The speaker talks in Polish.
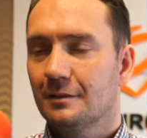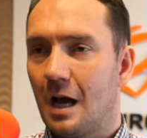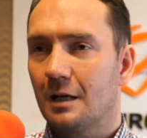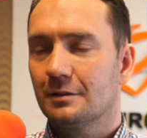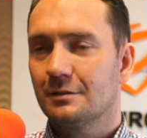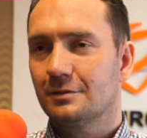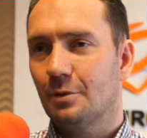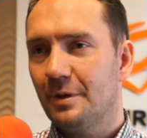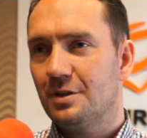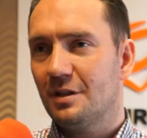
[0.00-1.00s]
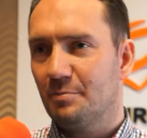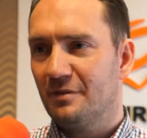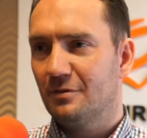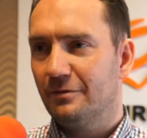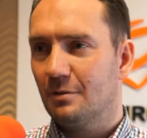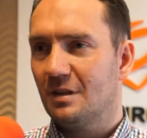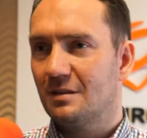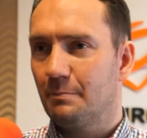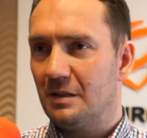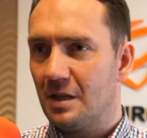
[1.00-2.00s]
Tak, to będzie na pewno forma
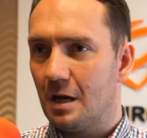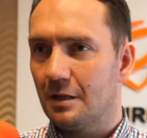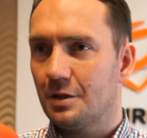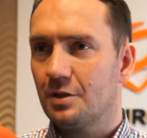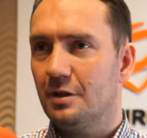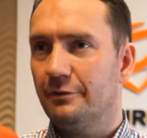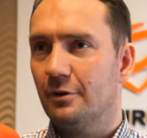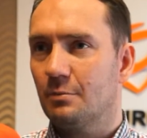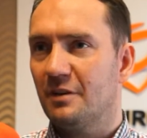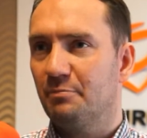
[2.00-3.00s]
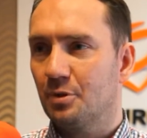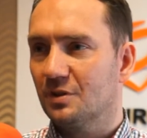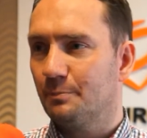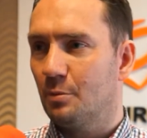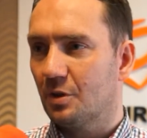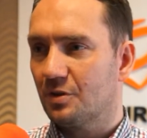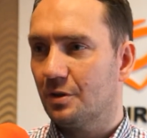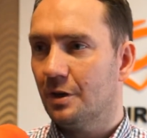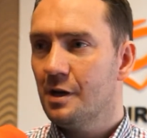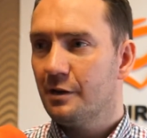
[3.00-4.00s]
stypendialna, czyli forma wprost
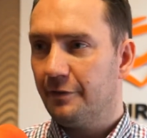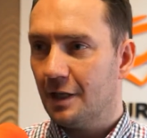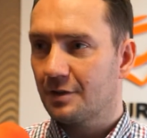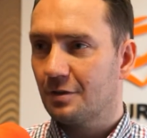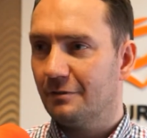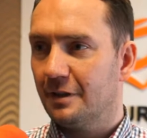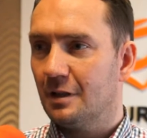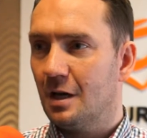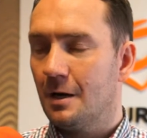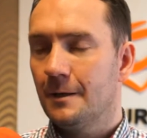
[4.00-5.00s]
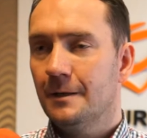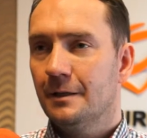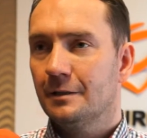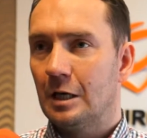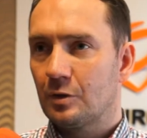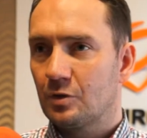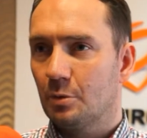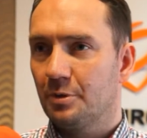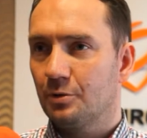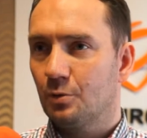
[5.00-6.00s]
pomocy finansowej dla, dla
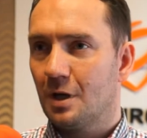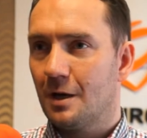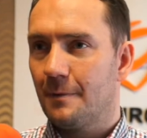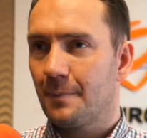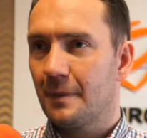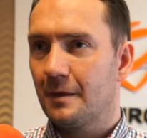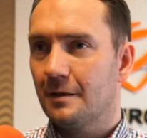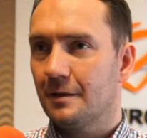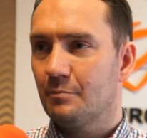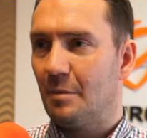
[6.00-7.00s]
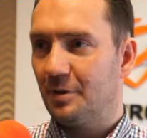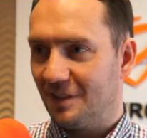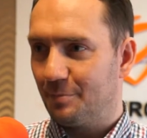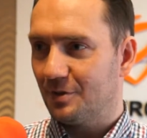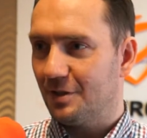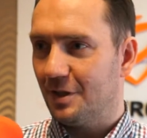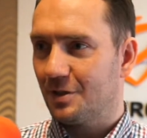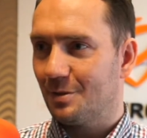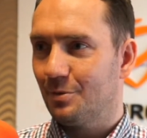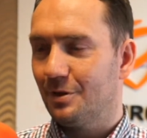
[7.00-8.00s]
osoby, która mm, ma
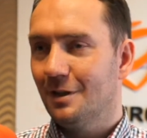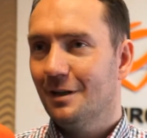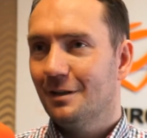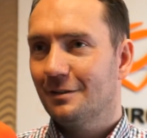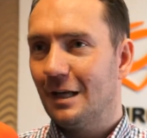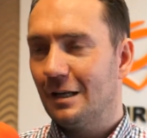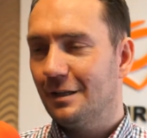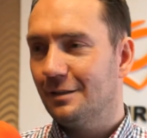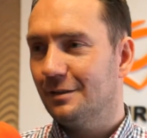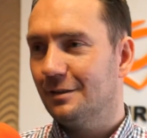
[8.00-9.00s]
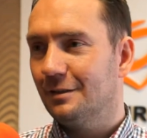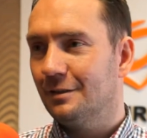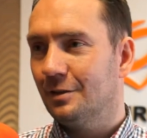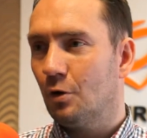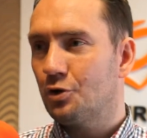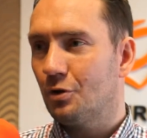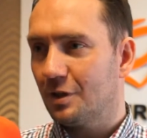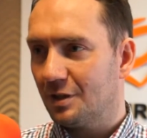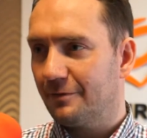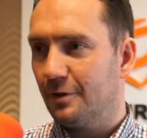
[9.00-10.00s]
predyspozycję, żeby dalej e,
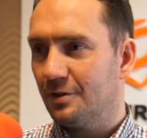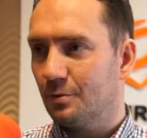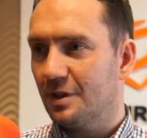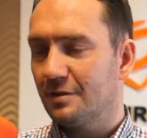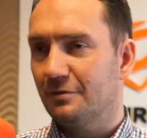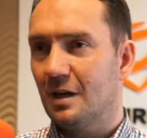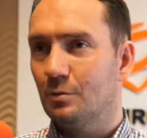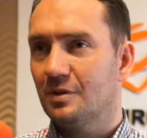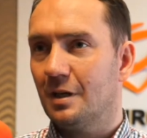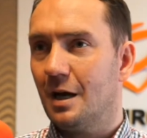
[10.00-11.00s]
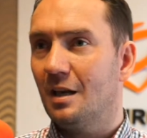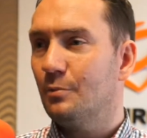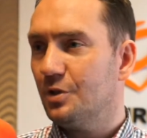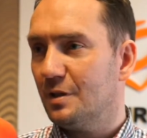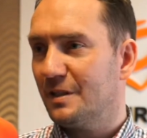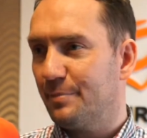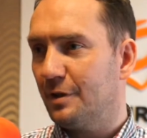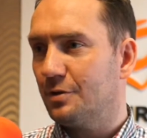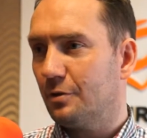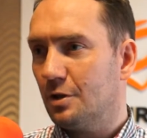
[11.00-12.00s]
osiągać swoje sukcesy w nauce, ale musi też
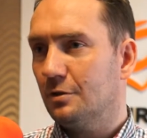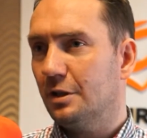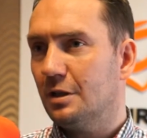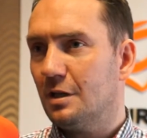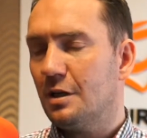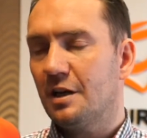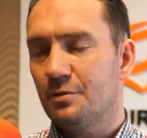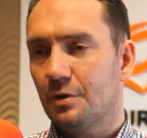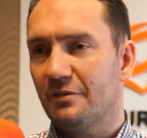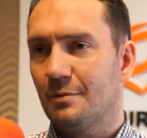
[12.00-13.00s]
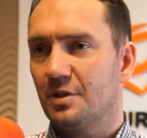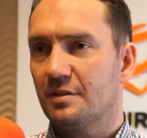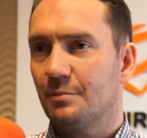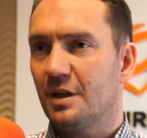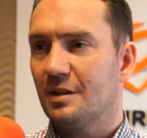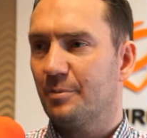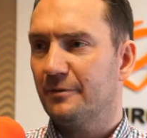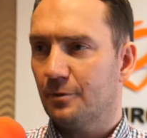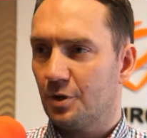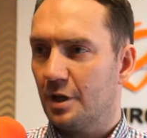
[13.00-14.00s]
spełniać określone kryteria i nie ukrywam, że jestem na
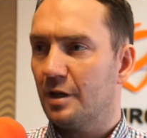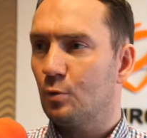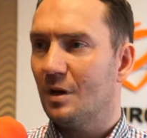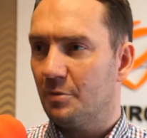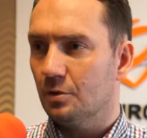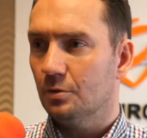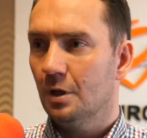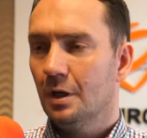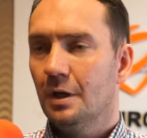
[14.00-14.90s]
etapie tworzenia regulaminu,